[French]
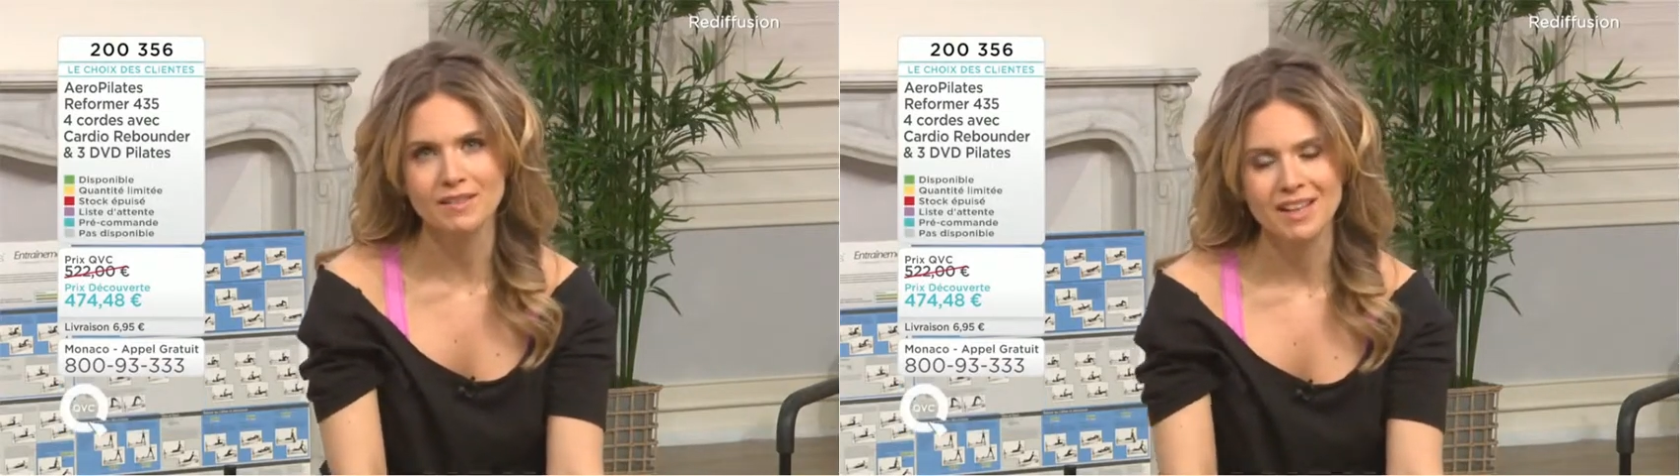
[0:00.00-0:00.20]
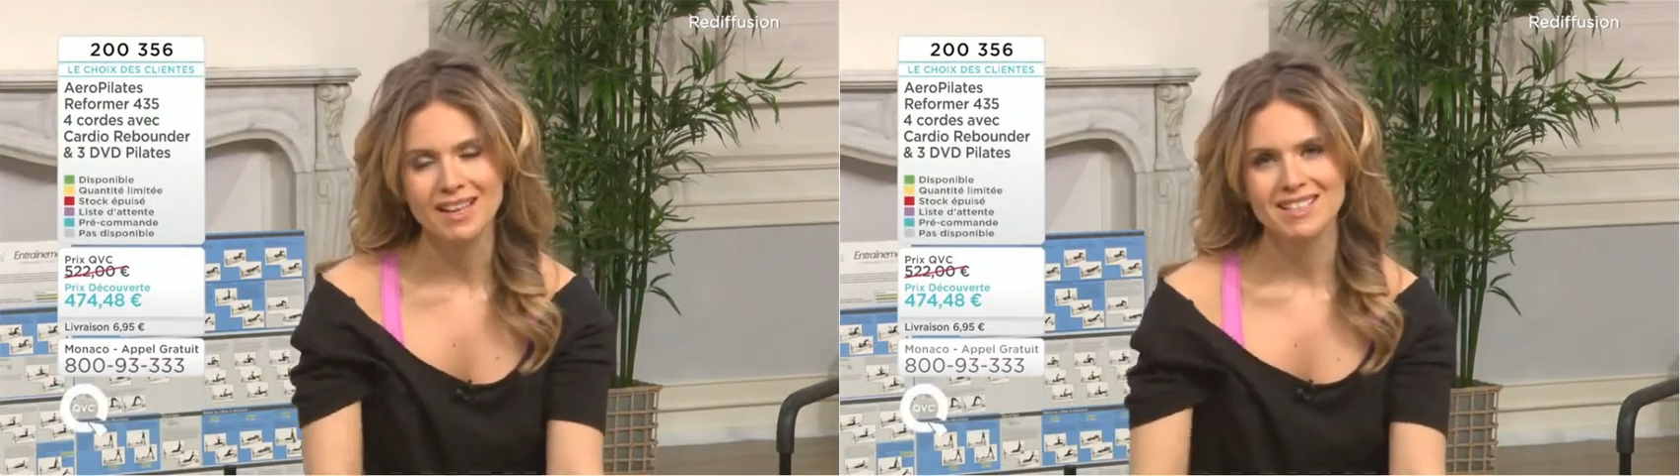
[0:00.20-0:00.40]

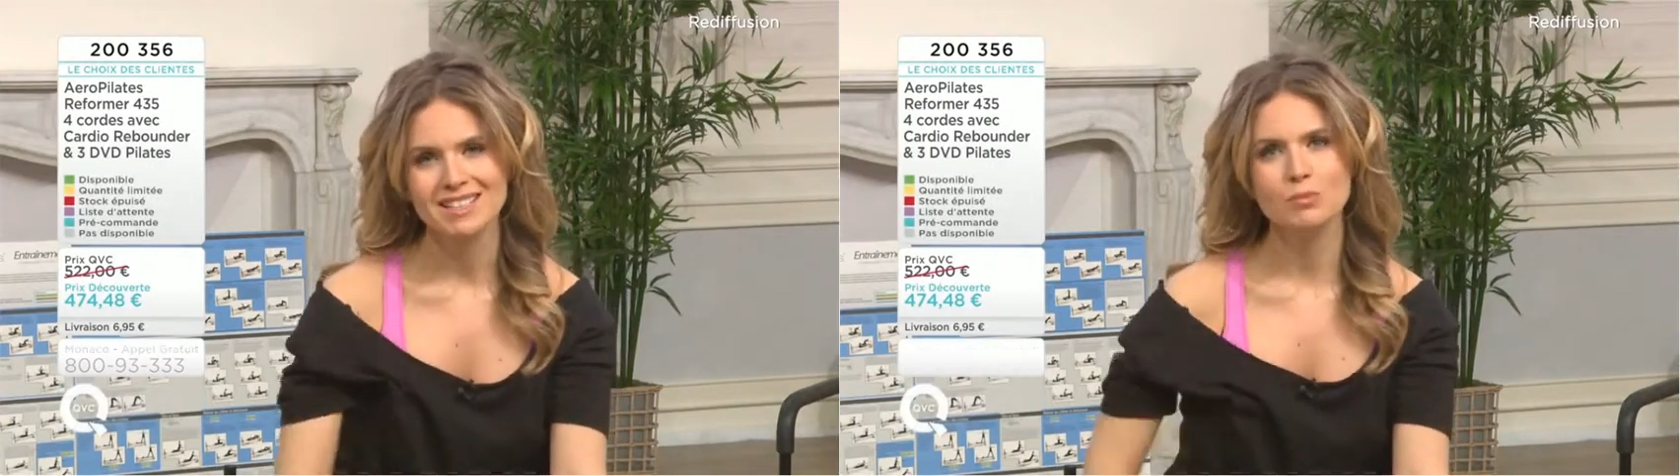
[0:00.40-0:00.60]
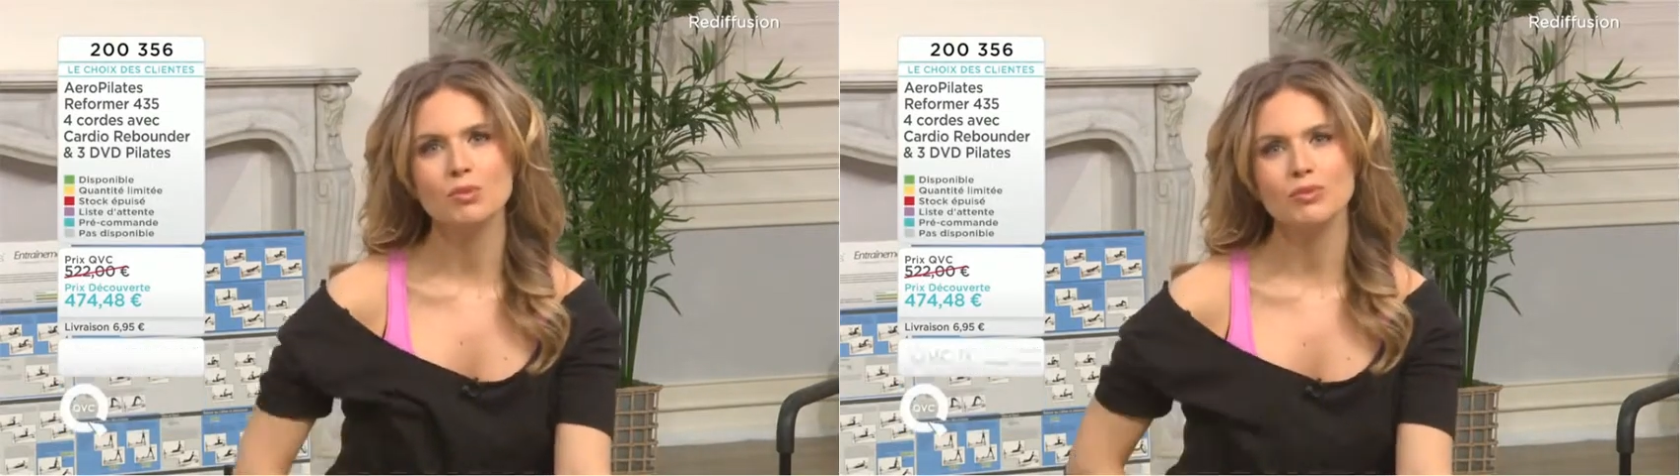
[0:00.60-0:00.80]
J'ai mon
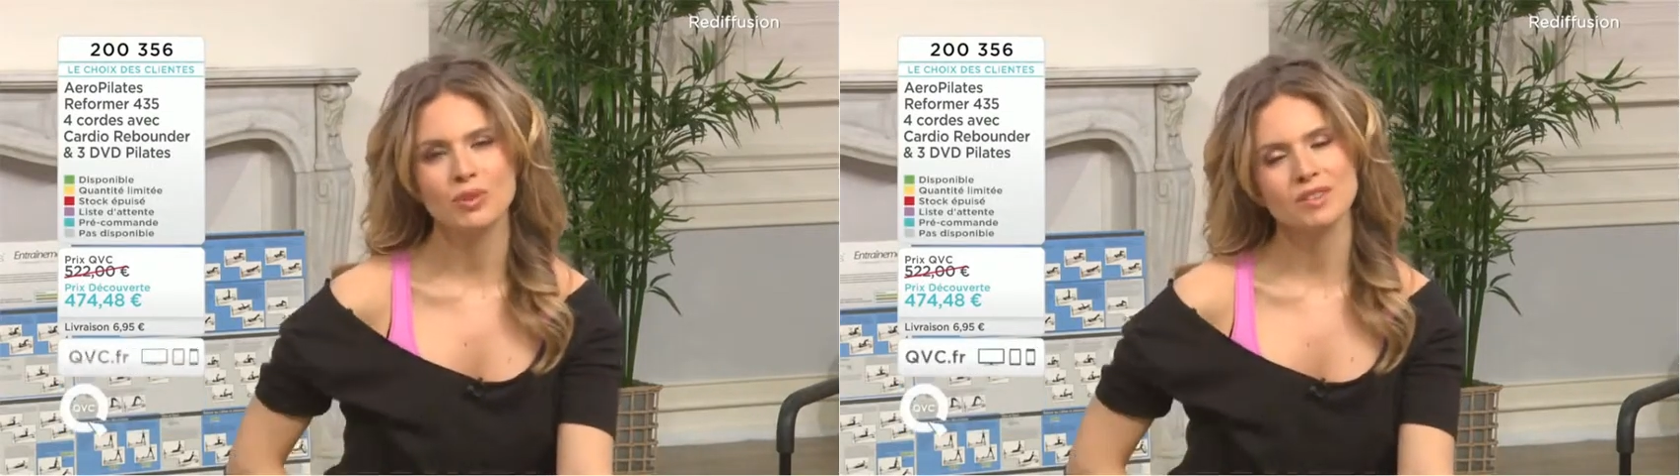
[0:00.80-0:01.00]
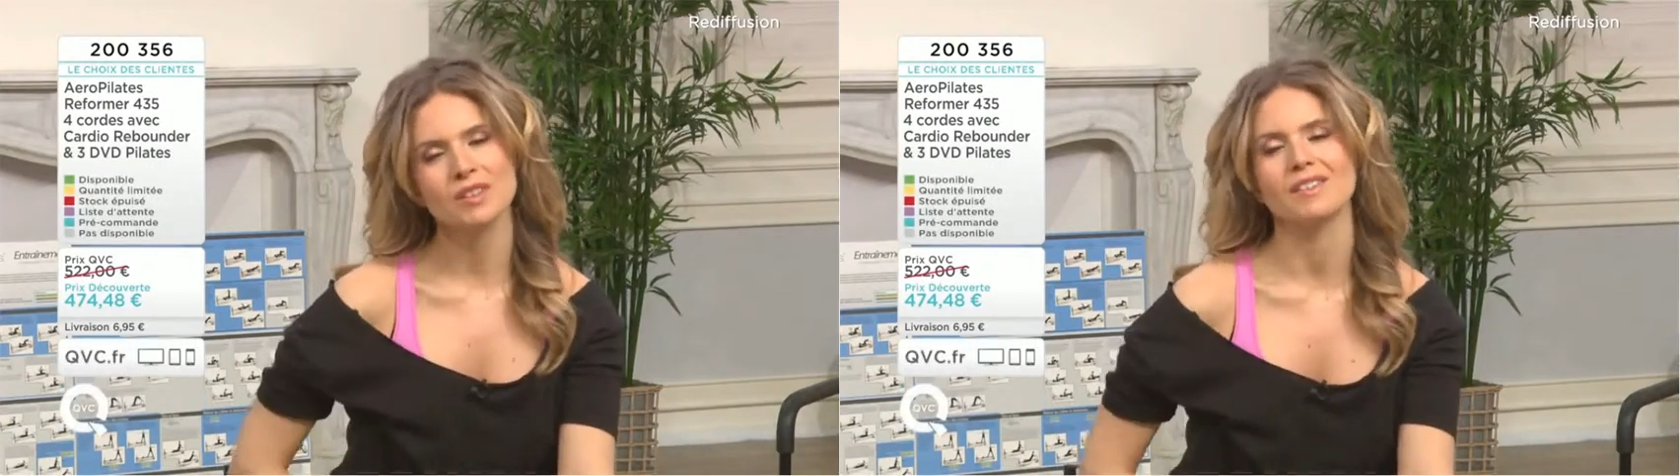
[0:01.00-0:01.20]
ventre qui
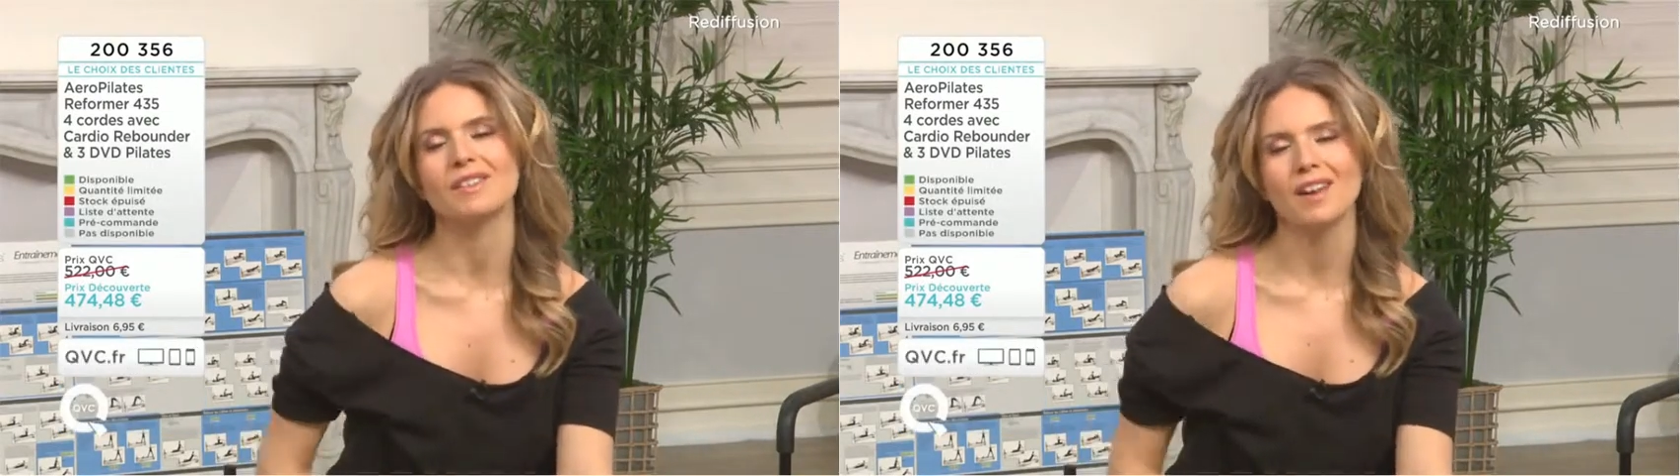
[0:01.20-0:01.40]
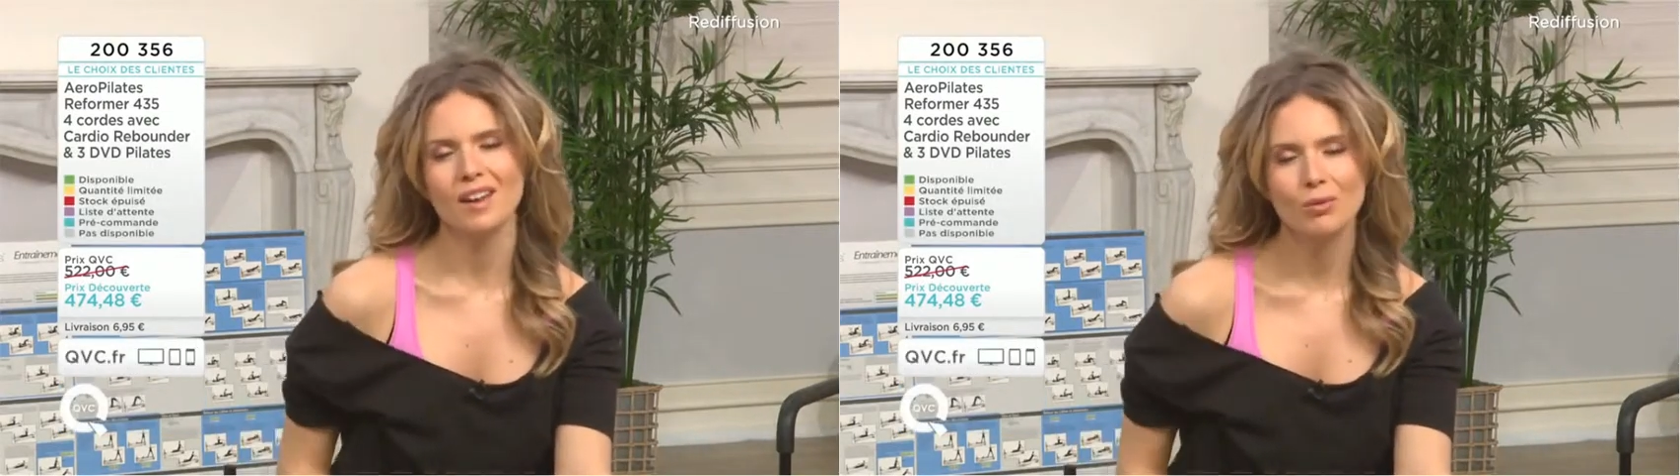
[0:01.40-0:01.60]
était très
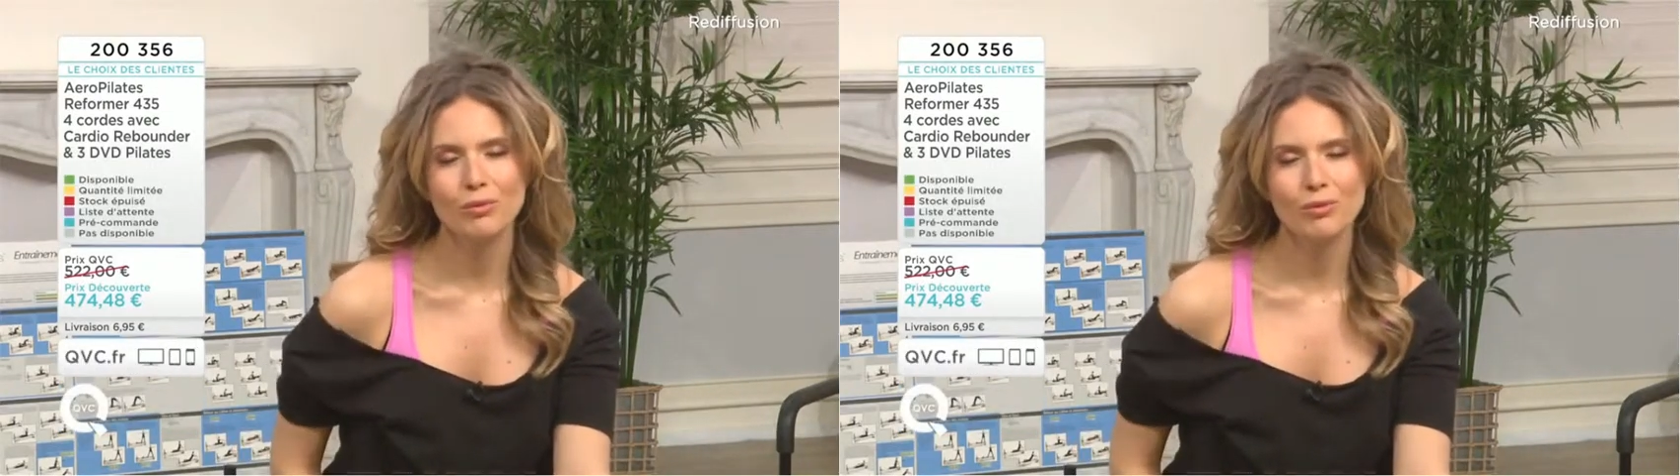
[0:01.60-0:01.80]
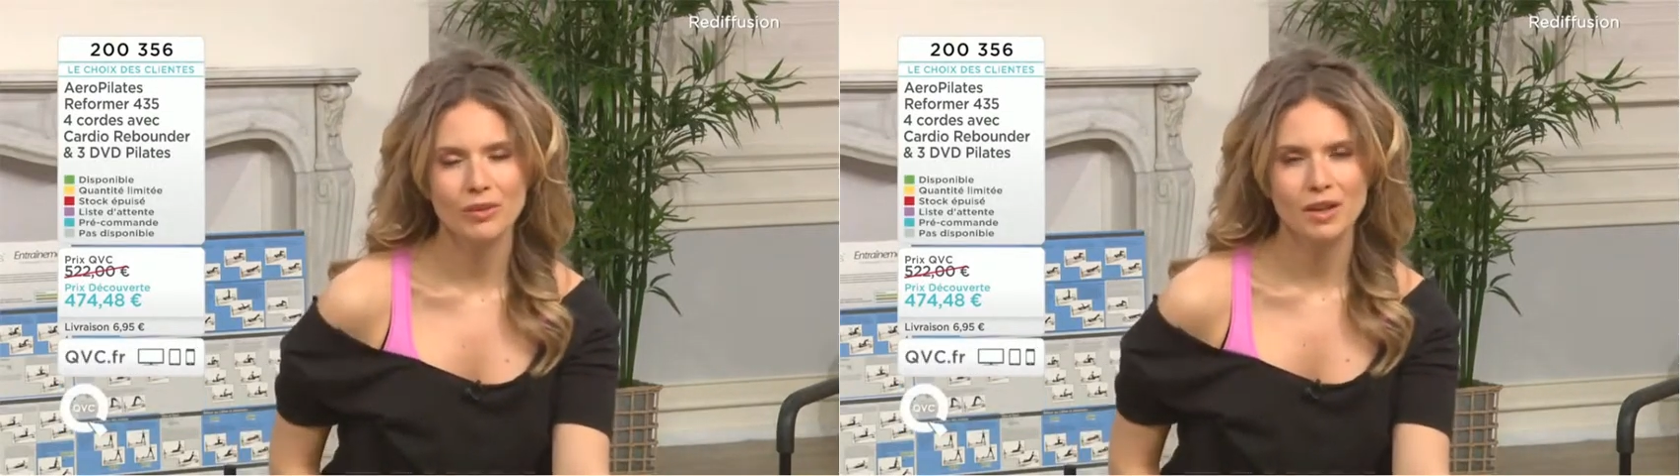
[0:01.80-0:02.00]
gonflé